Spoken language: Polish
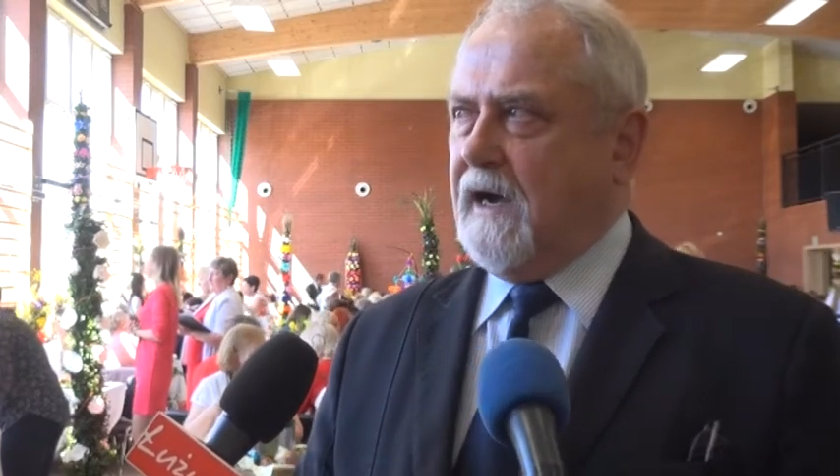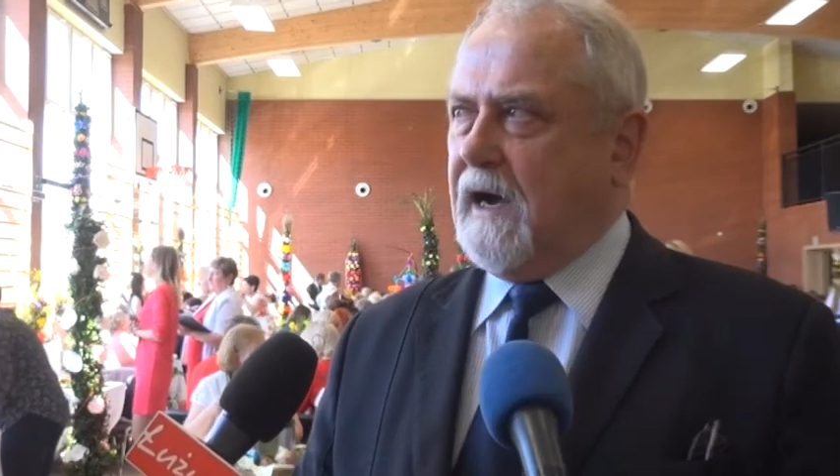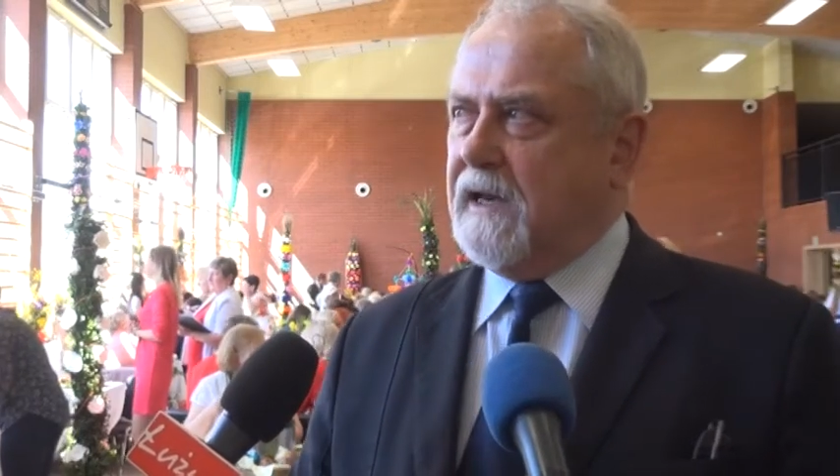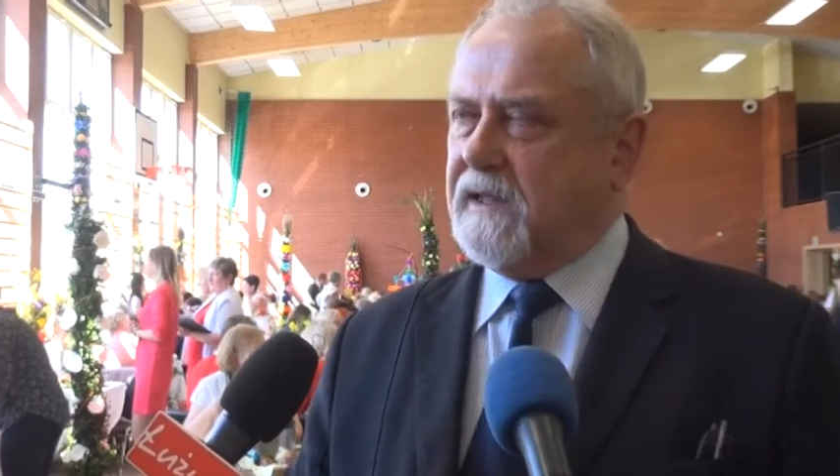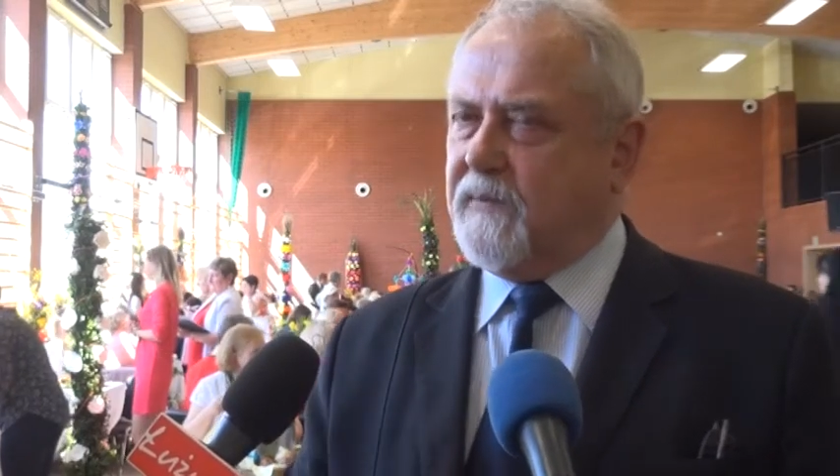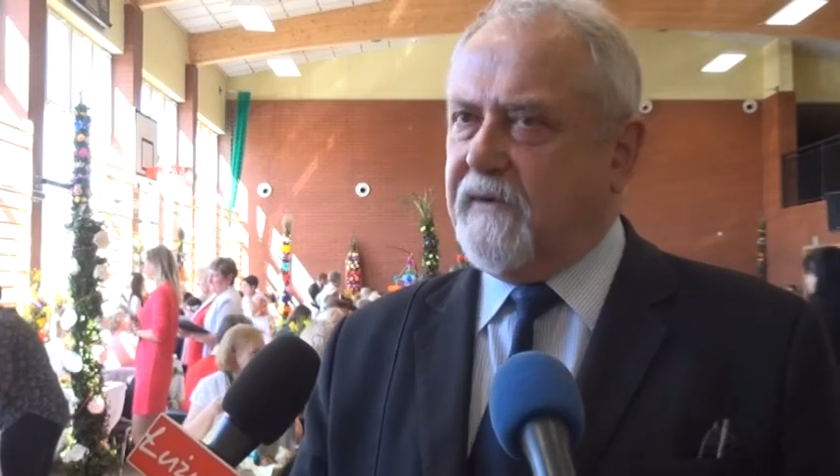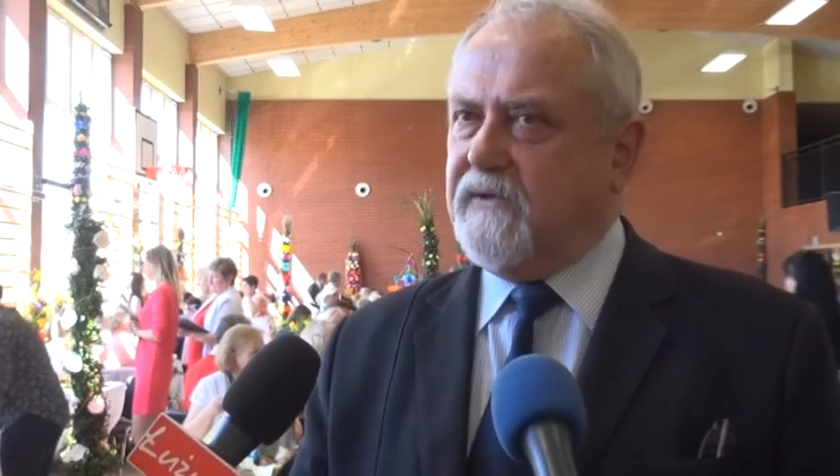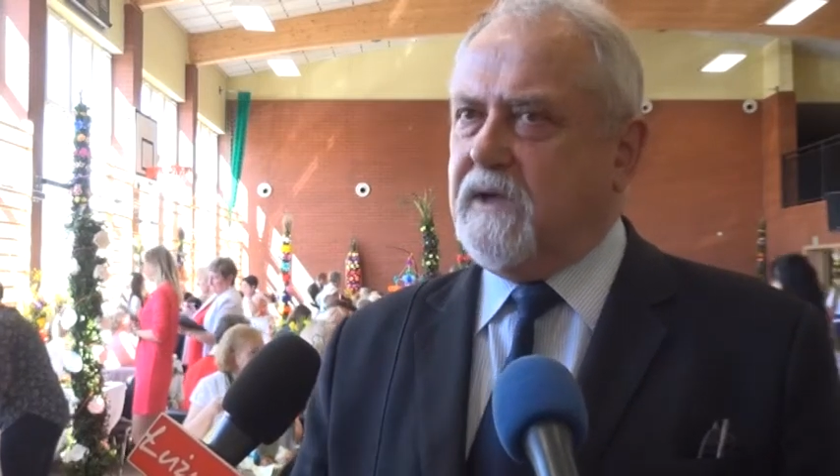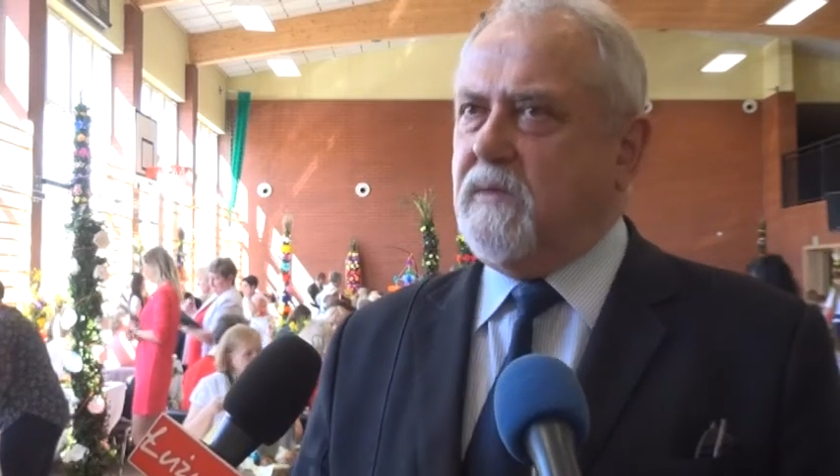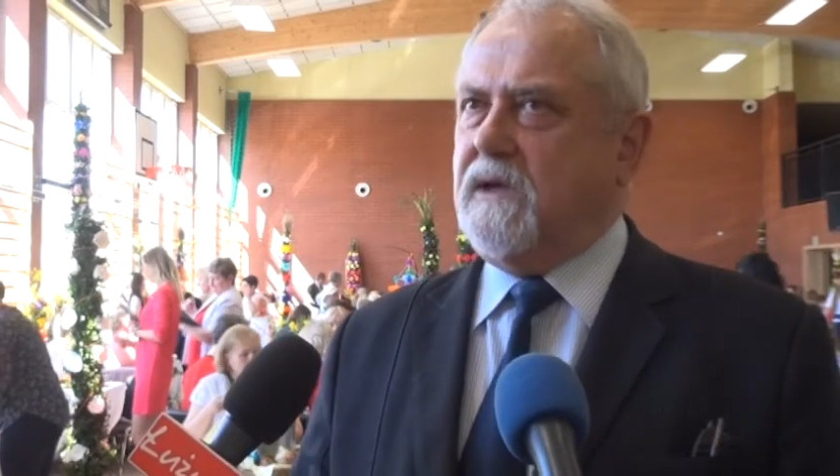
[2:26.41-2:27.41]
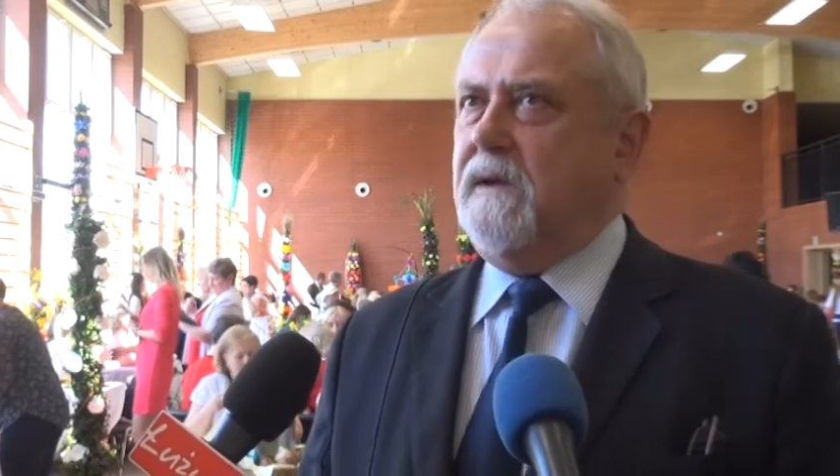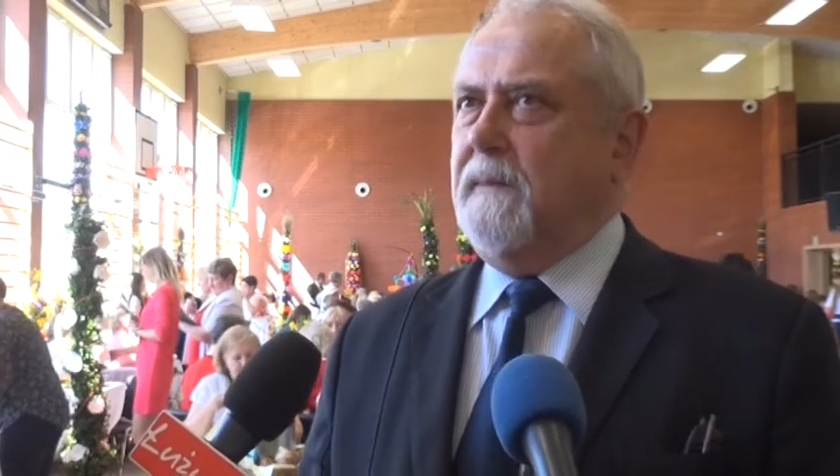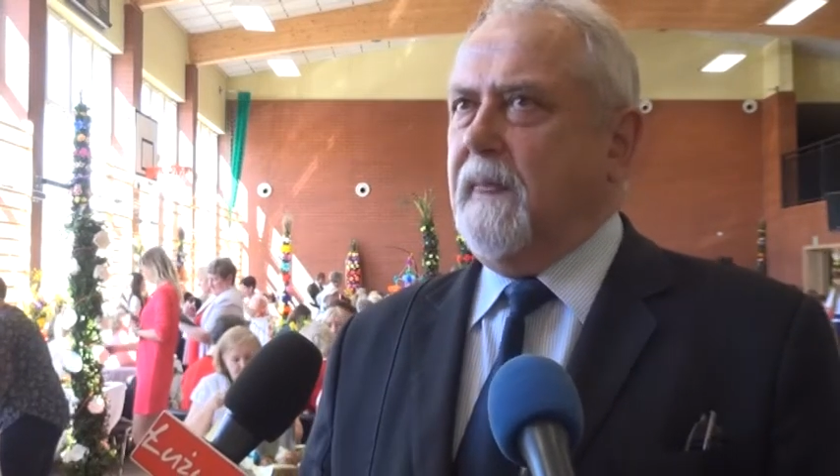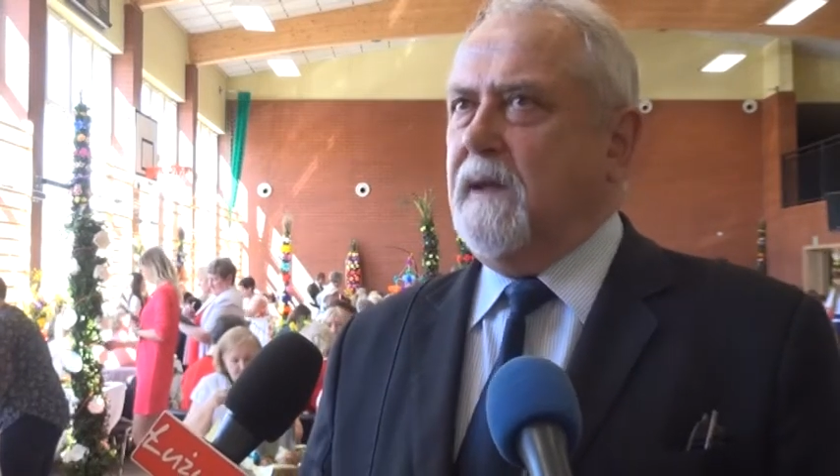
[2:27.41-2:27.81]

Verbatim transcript: ale z pewnymi